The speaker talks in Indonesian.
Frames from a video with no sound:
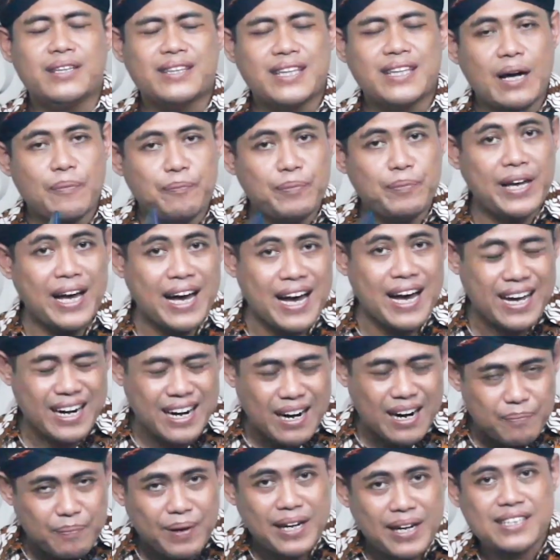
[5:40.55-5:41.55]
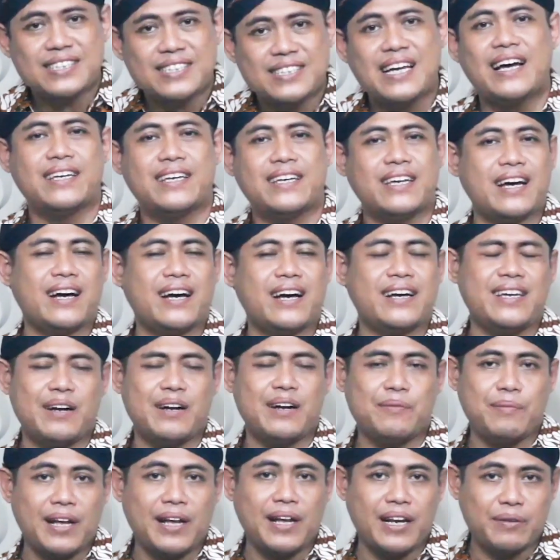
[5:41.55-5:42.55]
Tapi harapan saya
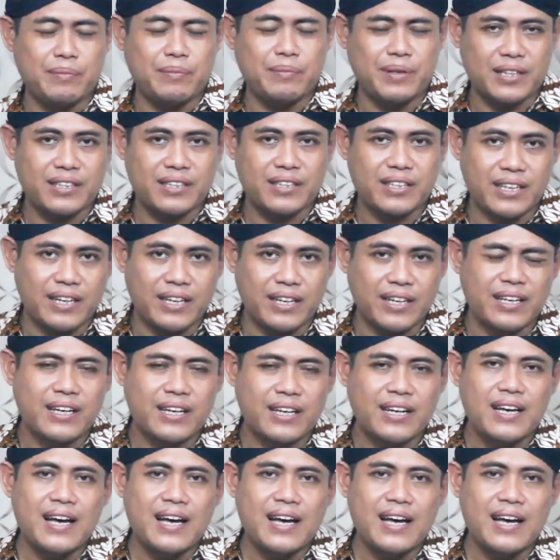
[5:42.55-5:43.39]
yang paling penting